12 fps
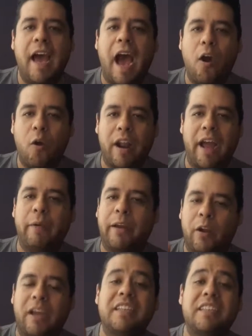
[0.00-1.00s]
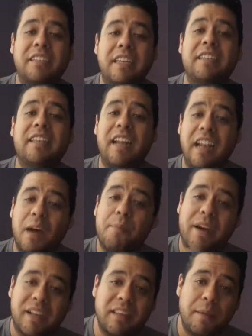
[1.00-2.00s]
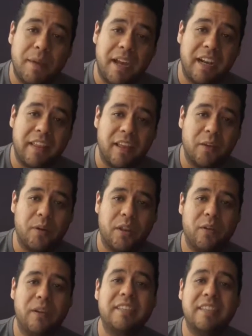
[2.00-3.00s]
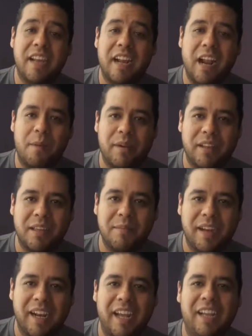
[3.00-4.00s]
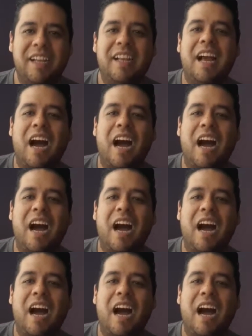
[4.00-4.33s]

Ahora, bueno, esa era la parte mala, ¿de acuerdo? Esa era la parte mala.